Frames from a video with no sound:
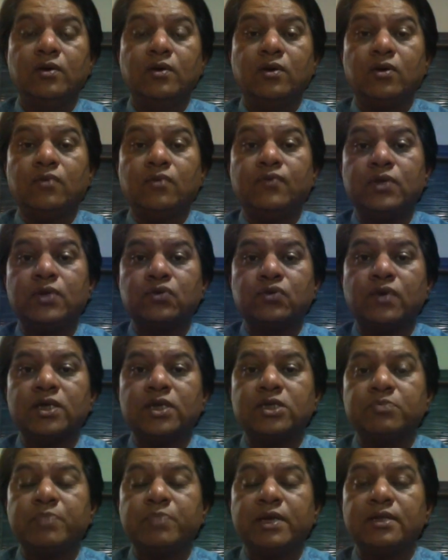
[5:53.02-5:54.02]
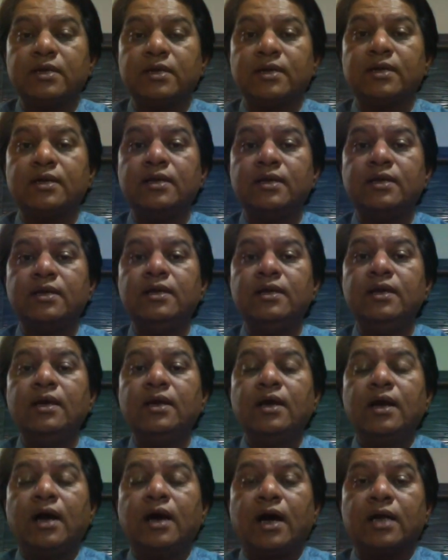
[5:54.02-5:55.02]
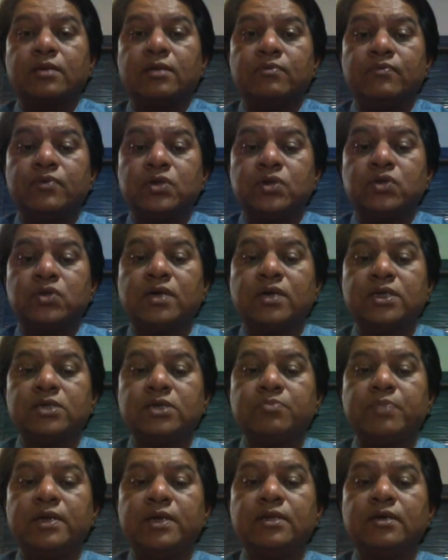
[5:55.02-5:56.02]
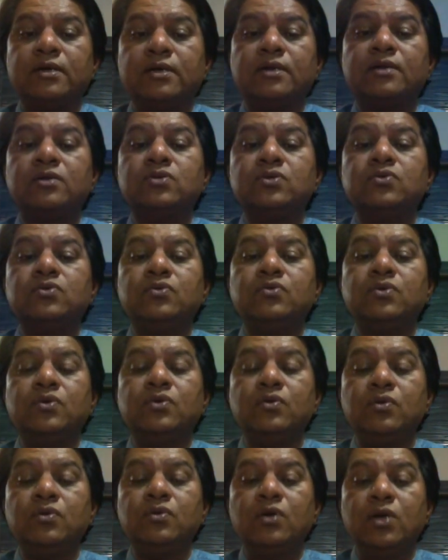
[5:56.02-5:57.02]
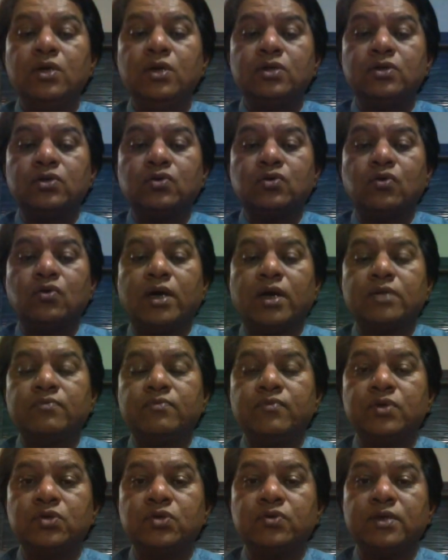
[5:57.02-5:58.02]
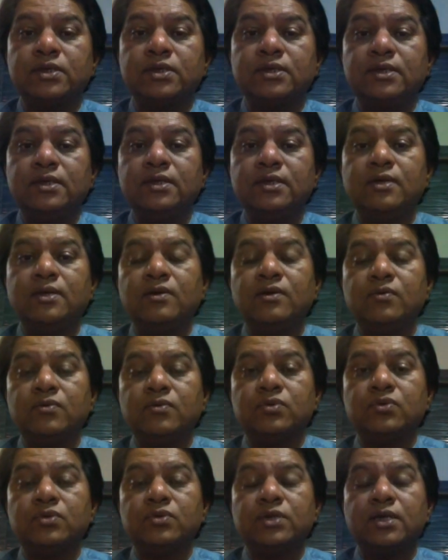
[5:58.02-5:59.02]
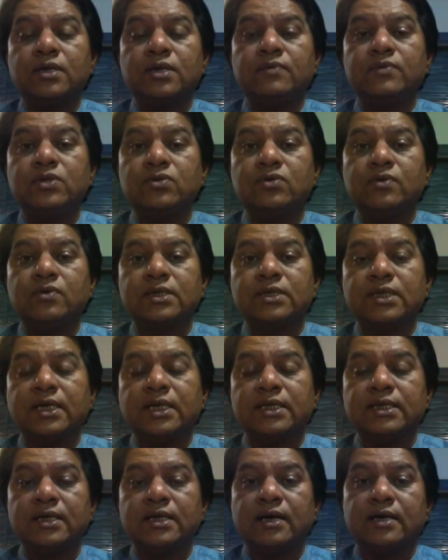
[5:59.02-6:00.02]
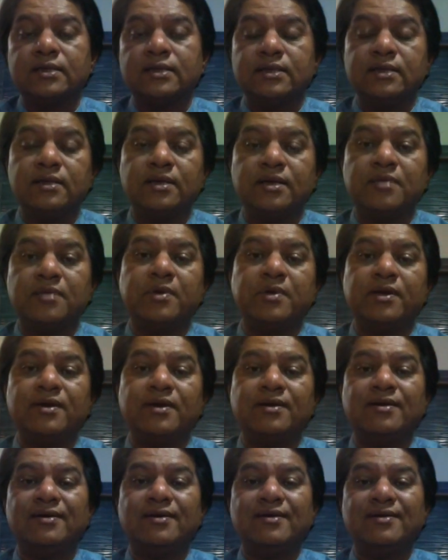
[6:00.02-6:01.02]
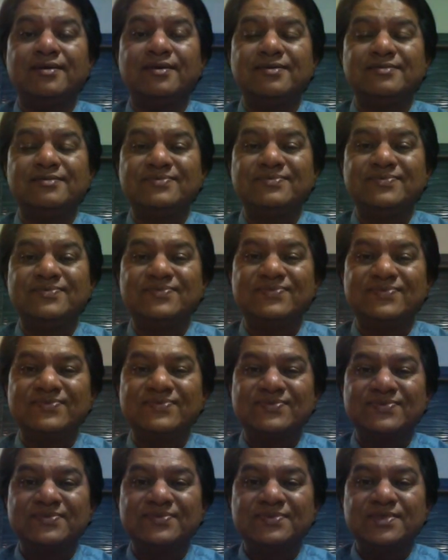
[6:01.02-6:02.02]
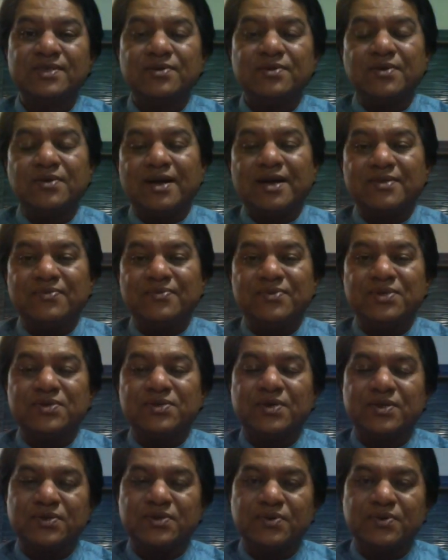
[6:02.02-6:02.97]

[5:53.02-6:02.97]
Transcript: और विश्वास पैदा करने के लिए आत्मविश्वास पैदा करना शुरू करो जिसको आत्मविश्वास नहीं वो दूसरे का विश्वास कैसे हासिल कर पाएगा तो आत्मविश्वास को